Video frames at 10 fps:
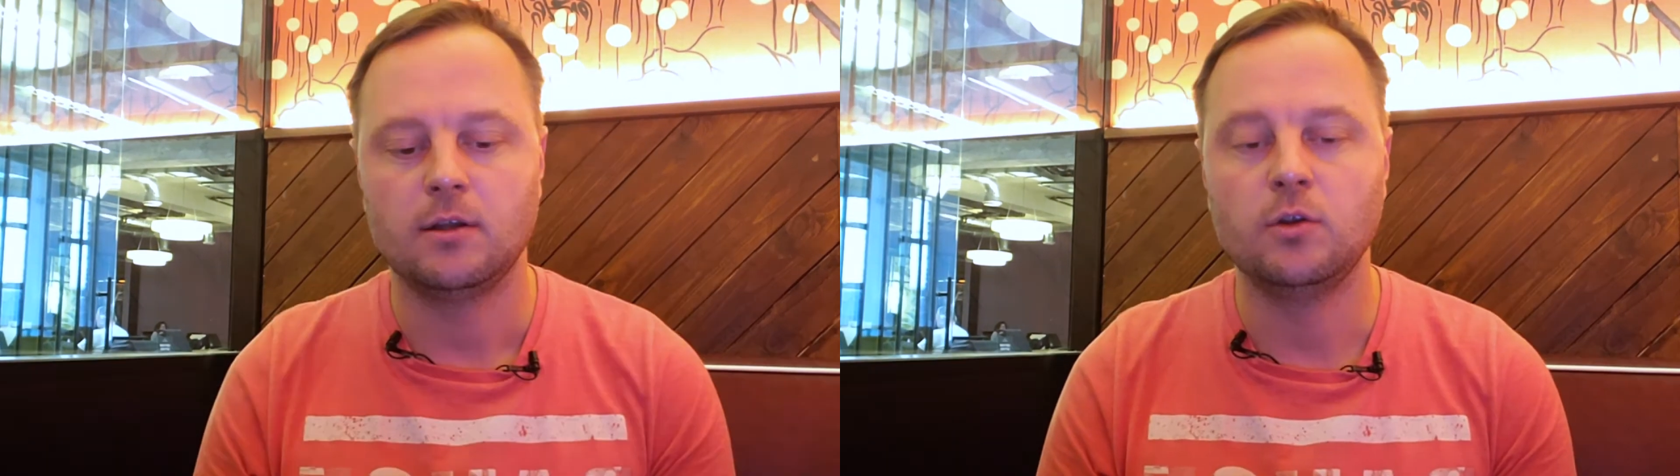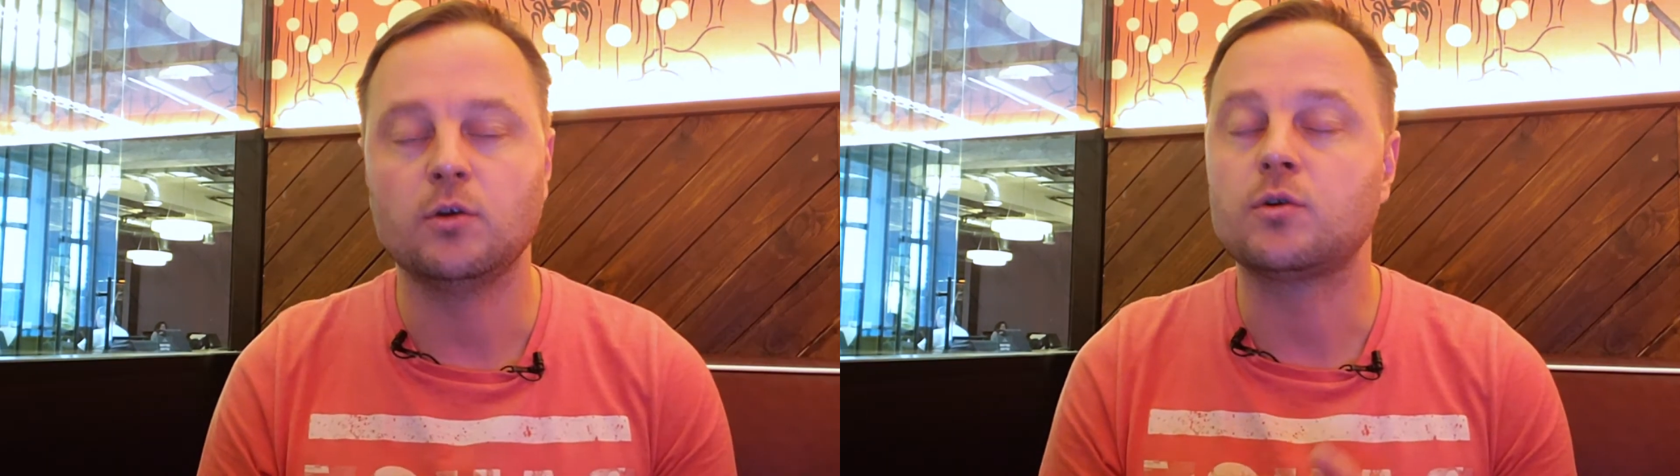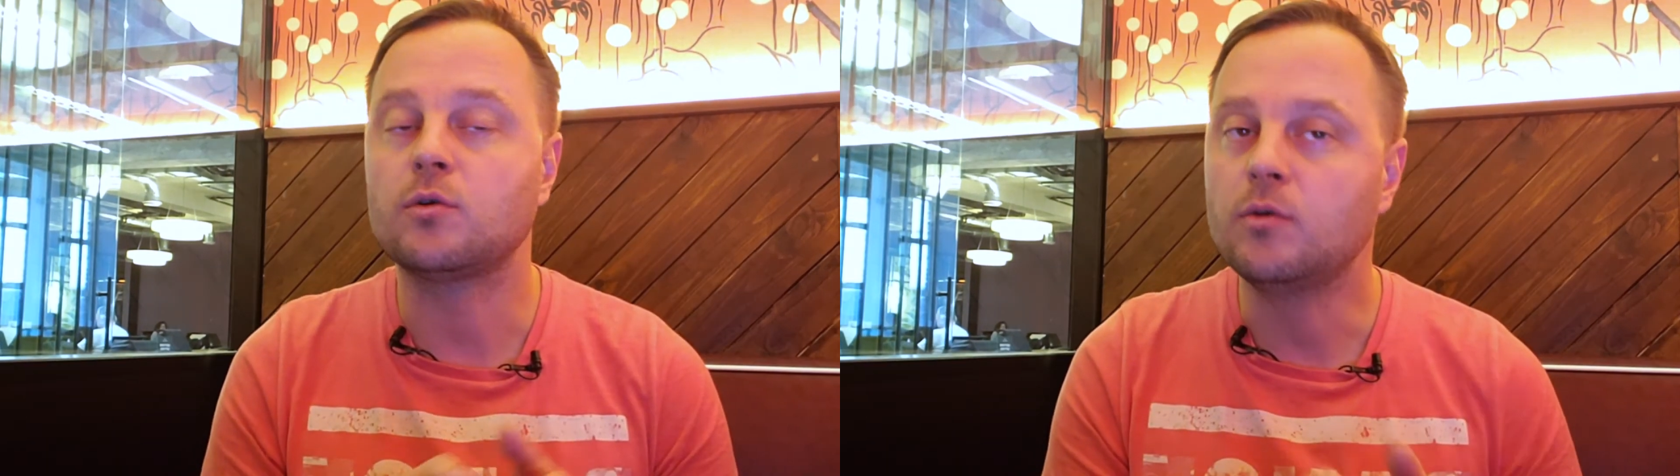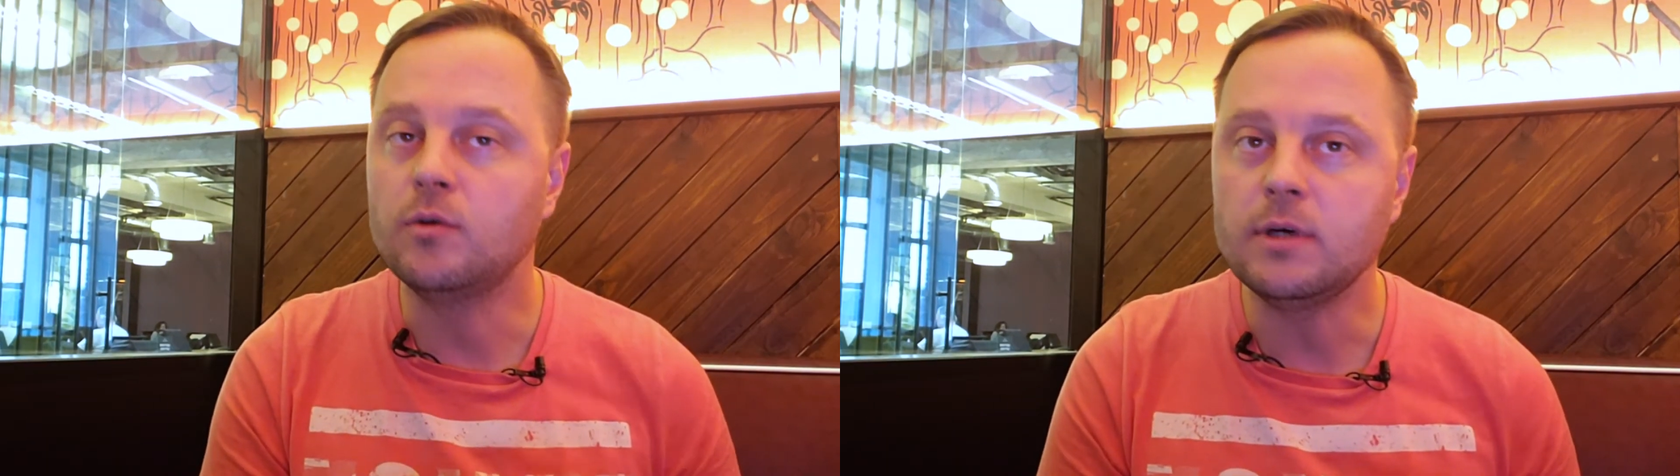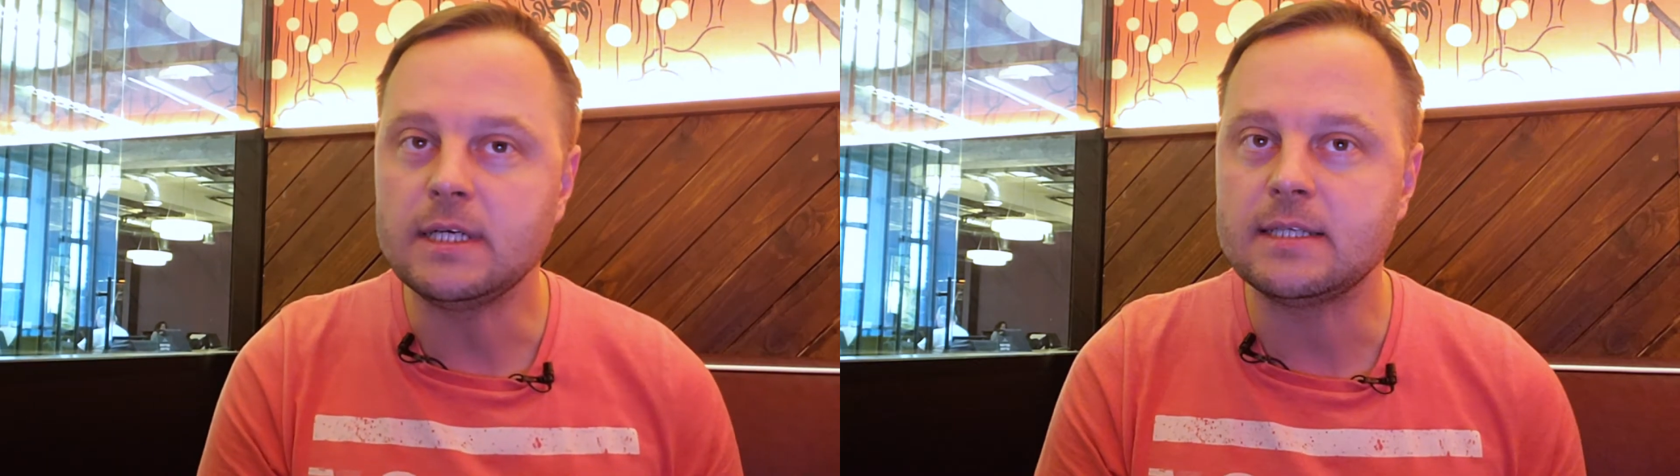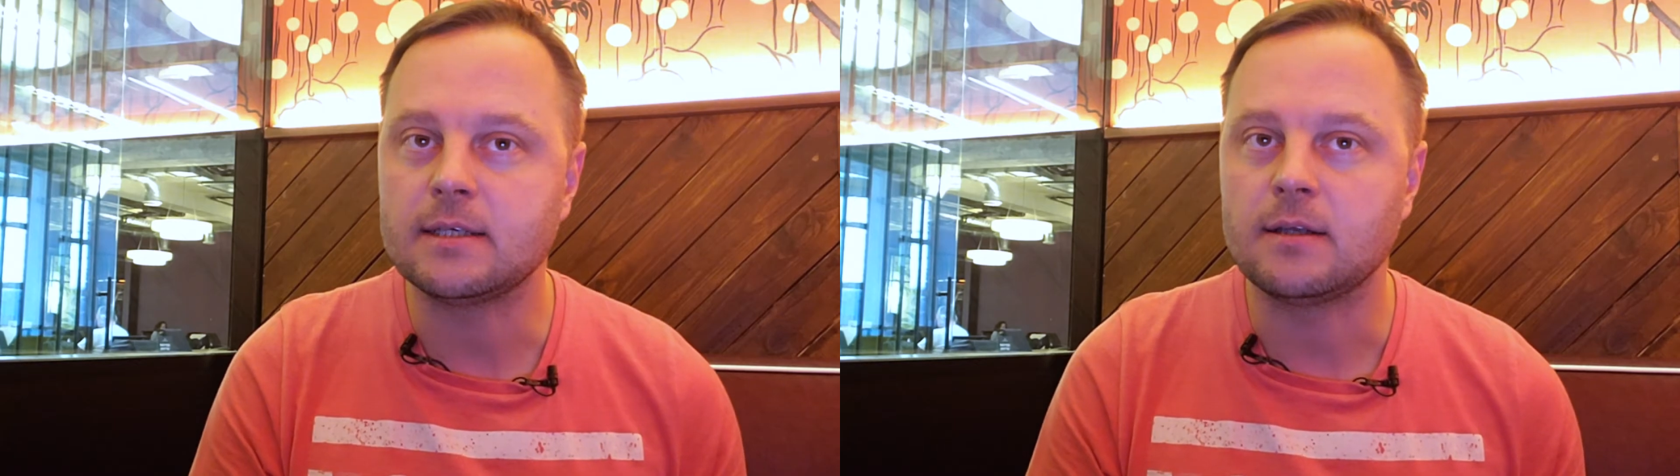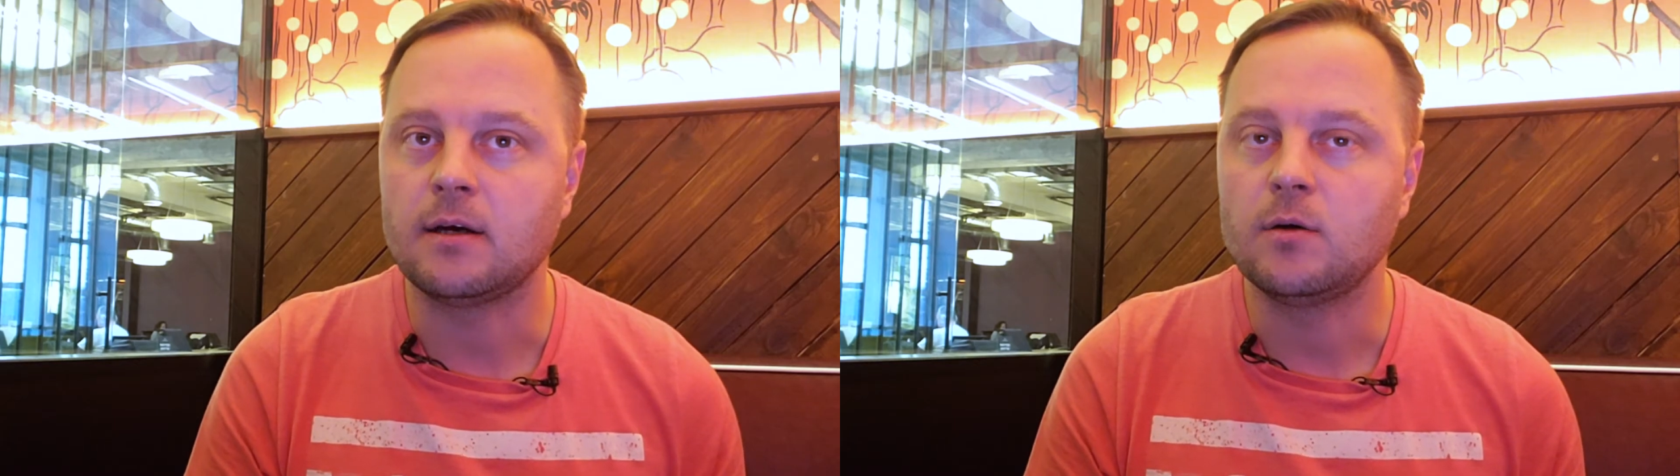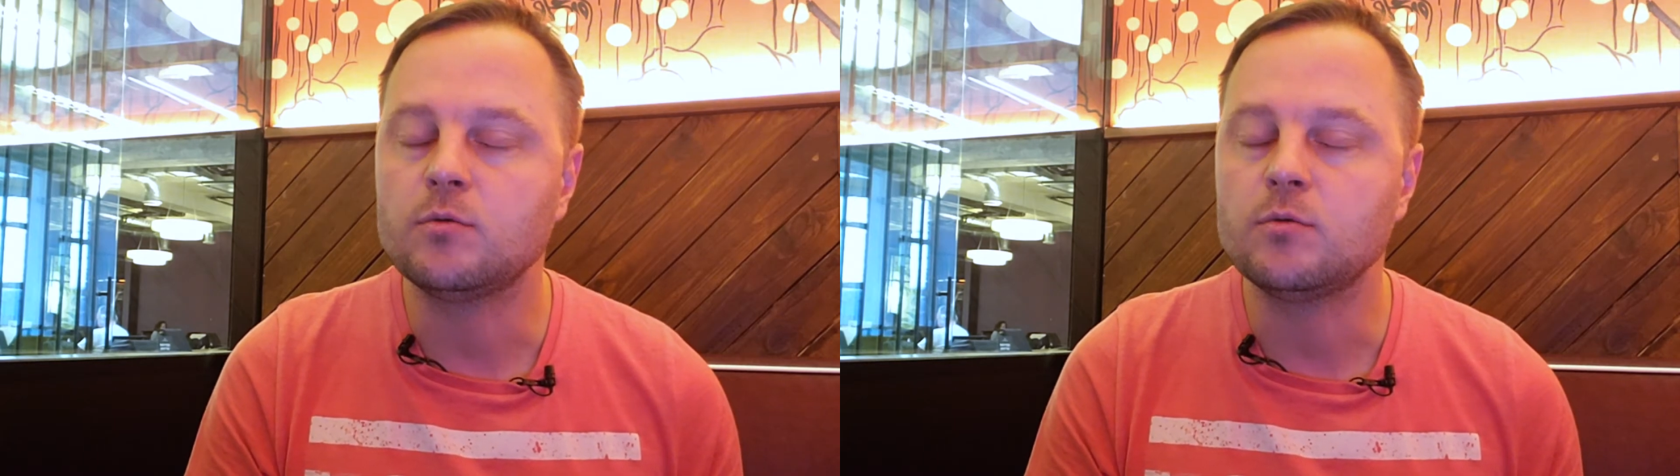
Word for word: но другое дело